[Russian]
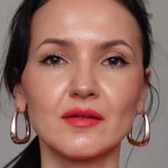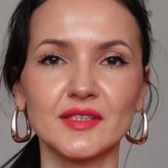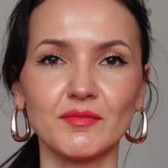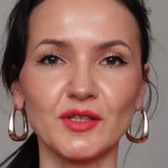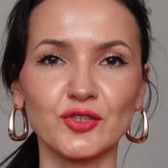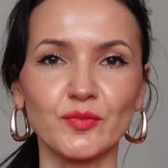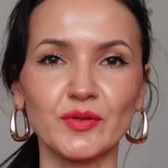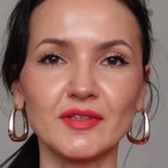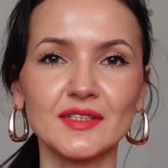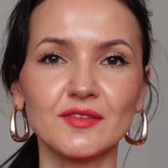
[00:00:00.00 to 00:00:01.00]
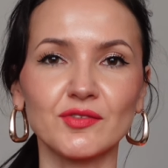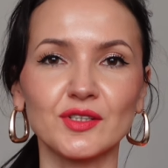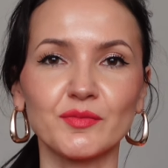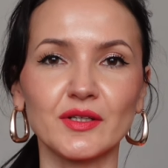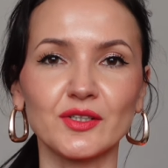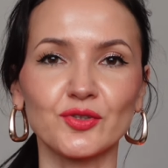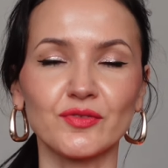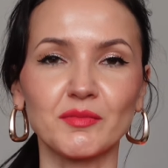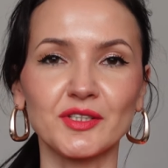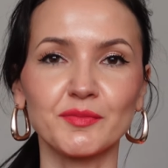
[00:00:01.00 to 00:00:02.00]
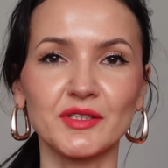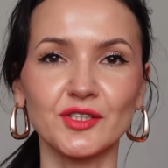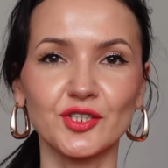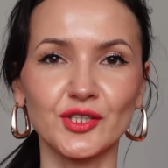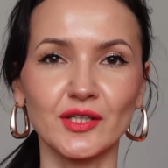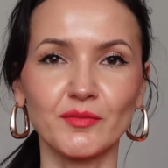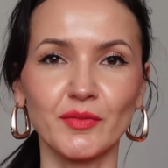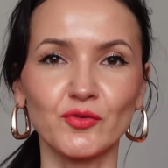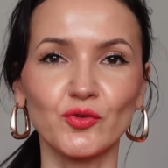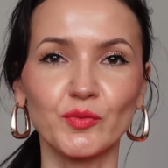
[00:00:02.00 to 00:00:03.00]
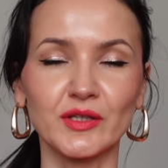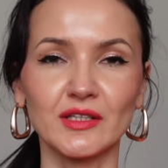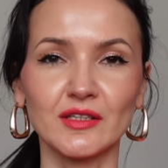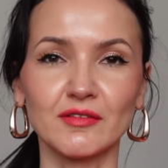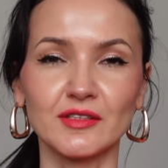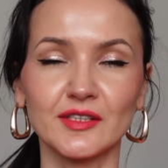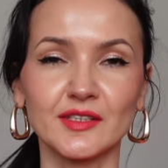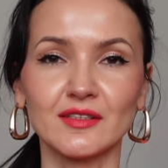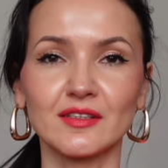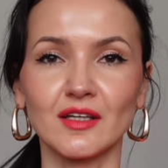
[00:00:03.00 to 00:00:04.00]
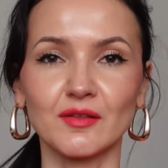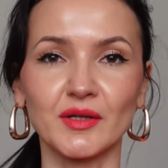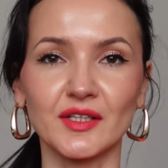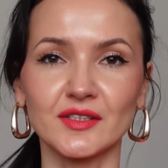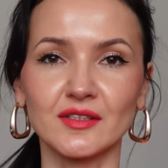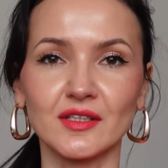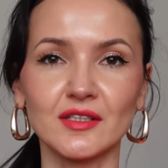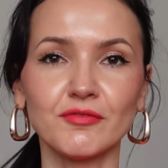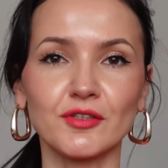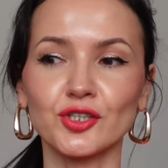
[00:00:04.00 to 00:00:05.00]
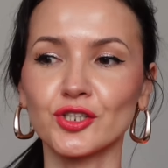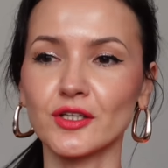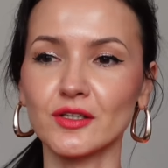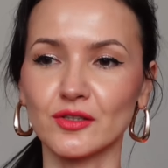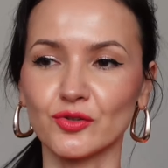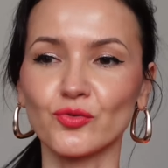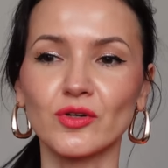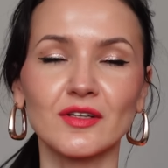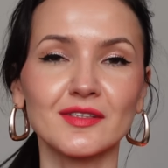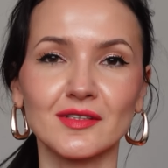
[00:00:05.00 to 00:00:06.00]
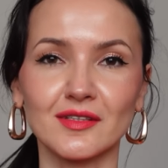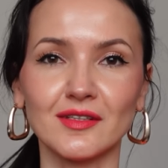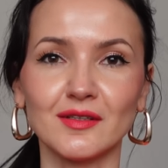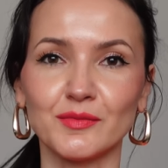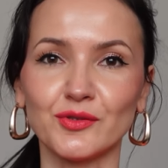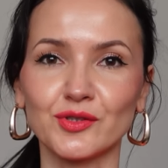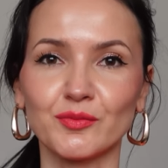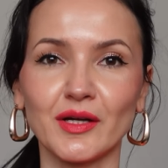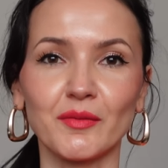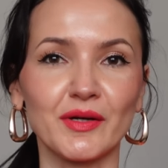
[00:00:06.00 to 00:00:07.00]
Всем большой привет! Сегодня покажу вам косметические покупки из интернет-магазина и Фроше, Douglas и Beauty Bay.